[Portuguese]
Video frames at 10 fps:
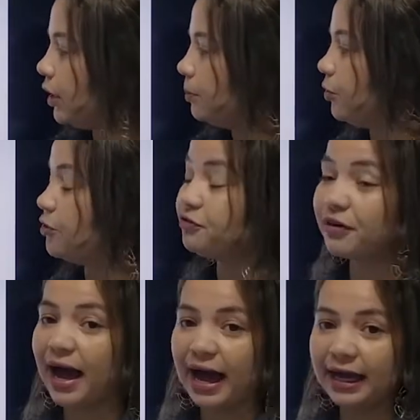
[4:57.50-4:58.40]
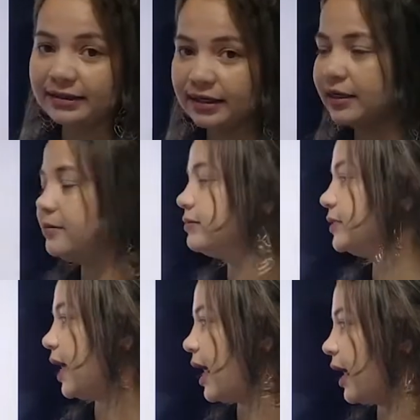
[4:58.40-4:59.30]
Por farta
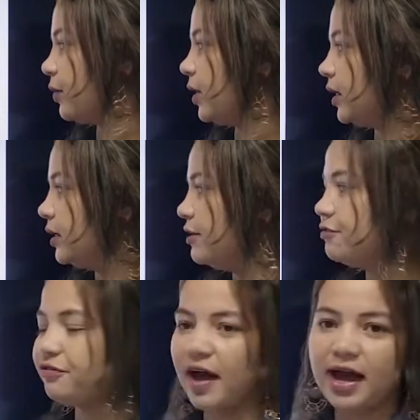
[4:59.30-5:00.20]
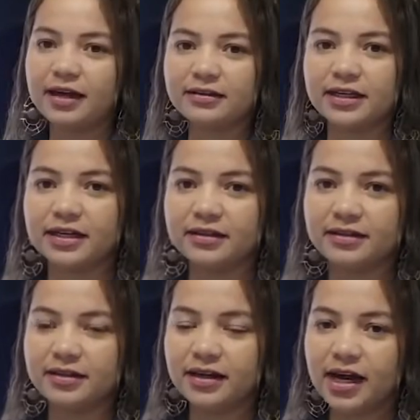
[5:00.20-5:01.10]
d'água, farta,